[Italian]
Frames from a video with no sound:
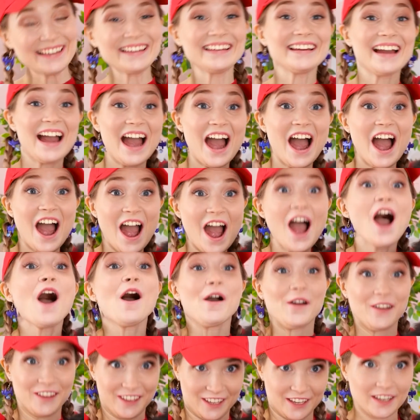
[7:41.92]
Oh
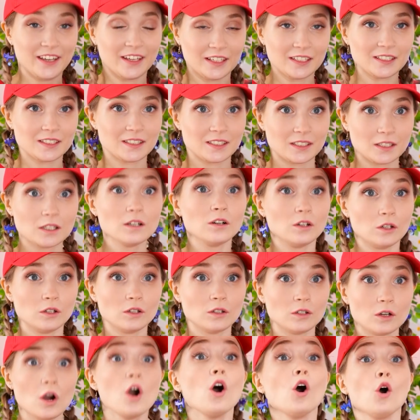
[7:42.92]
sì, ci divertiremo un
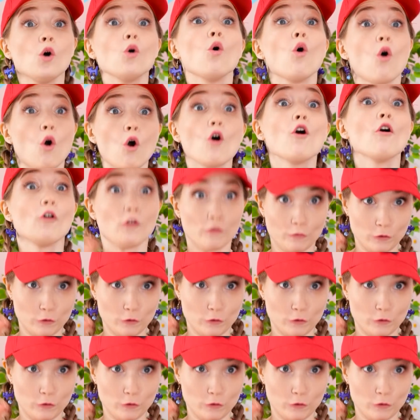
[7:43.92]
sacco noi due.